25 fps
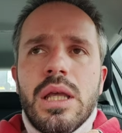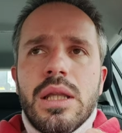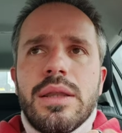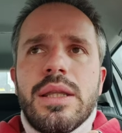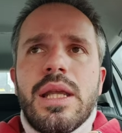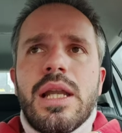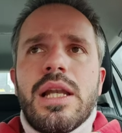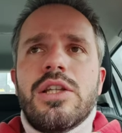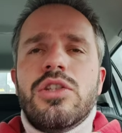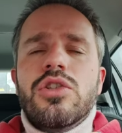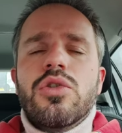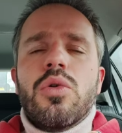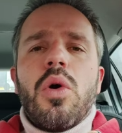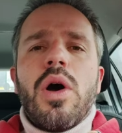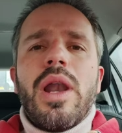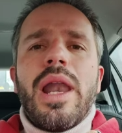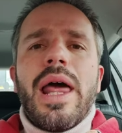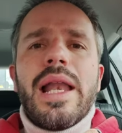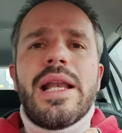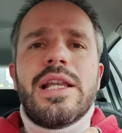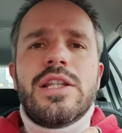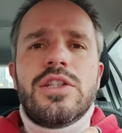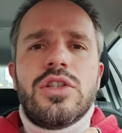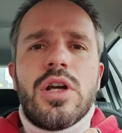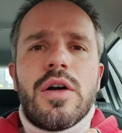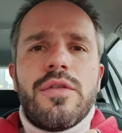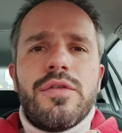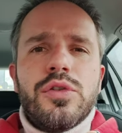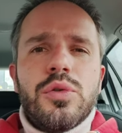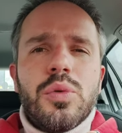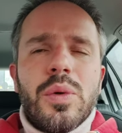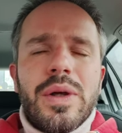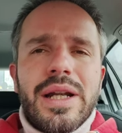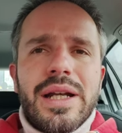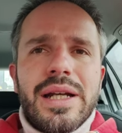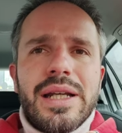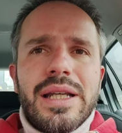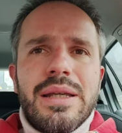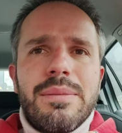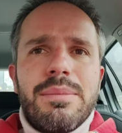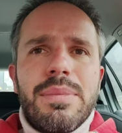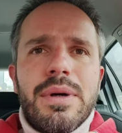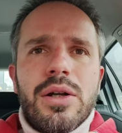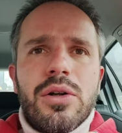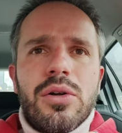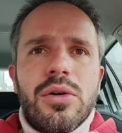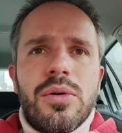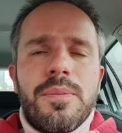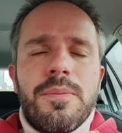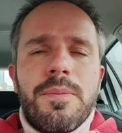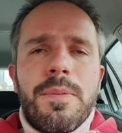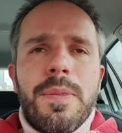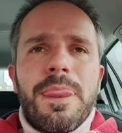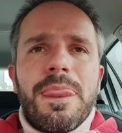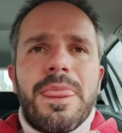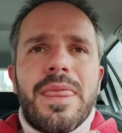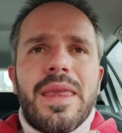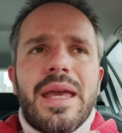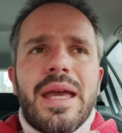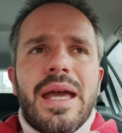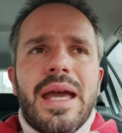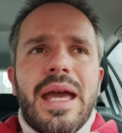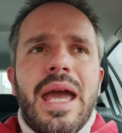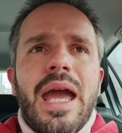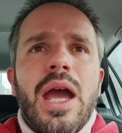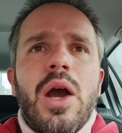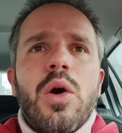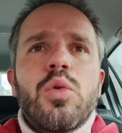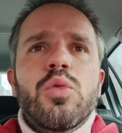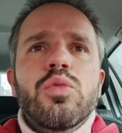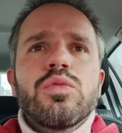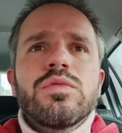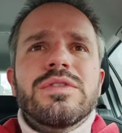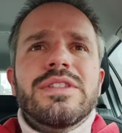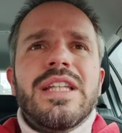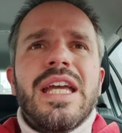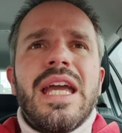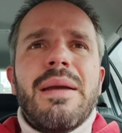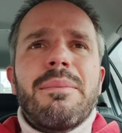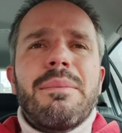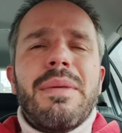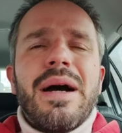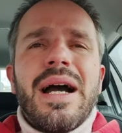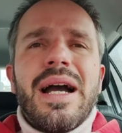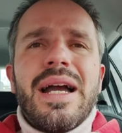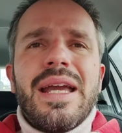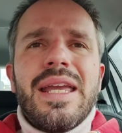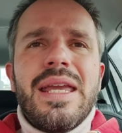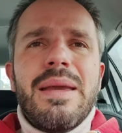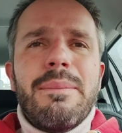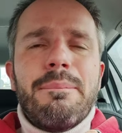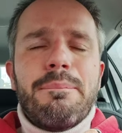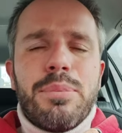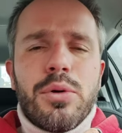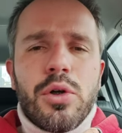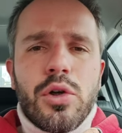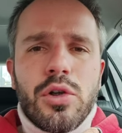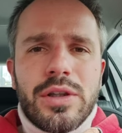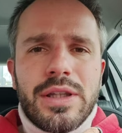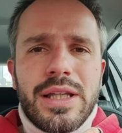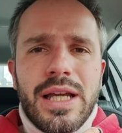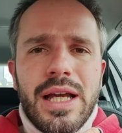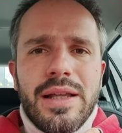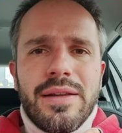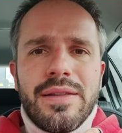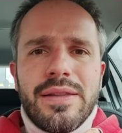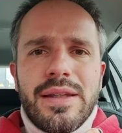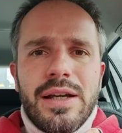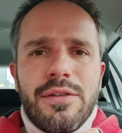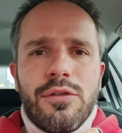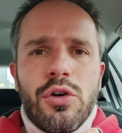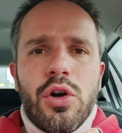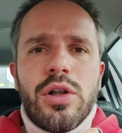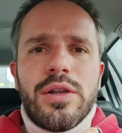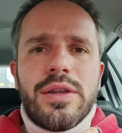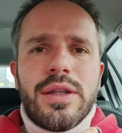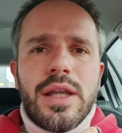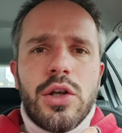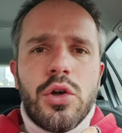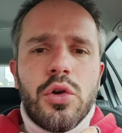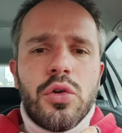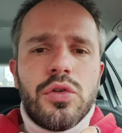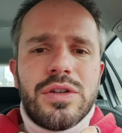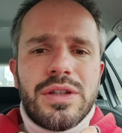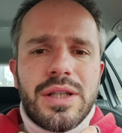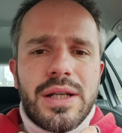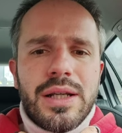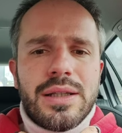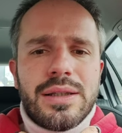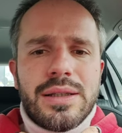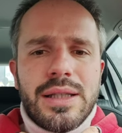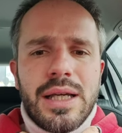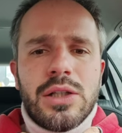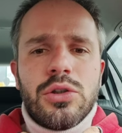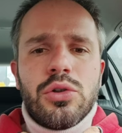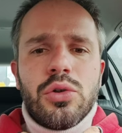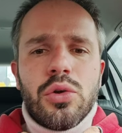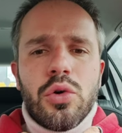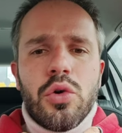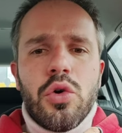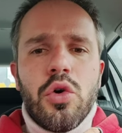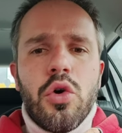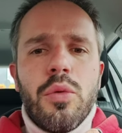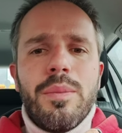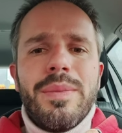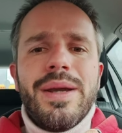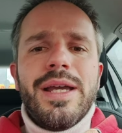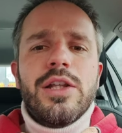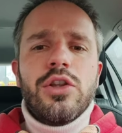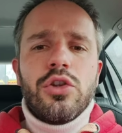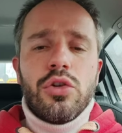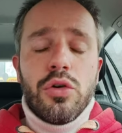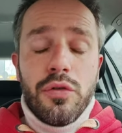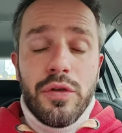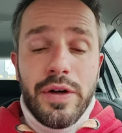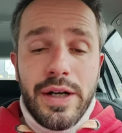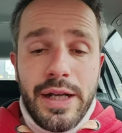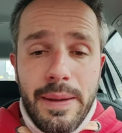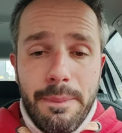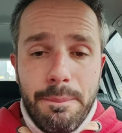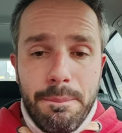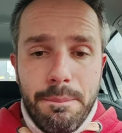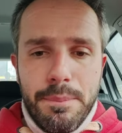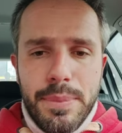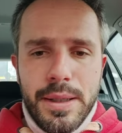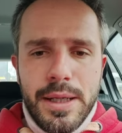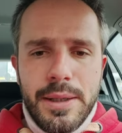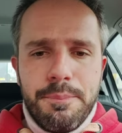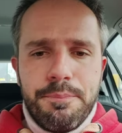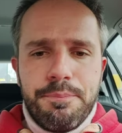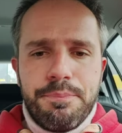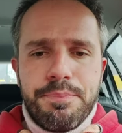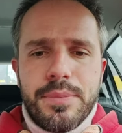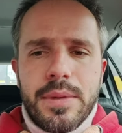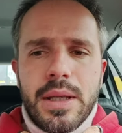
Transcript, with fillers: Nella scuola il software libero è un tema importante, a volte non trattato come dovrebbe,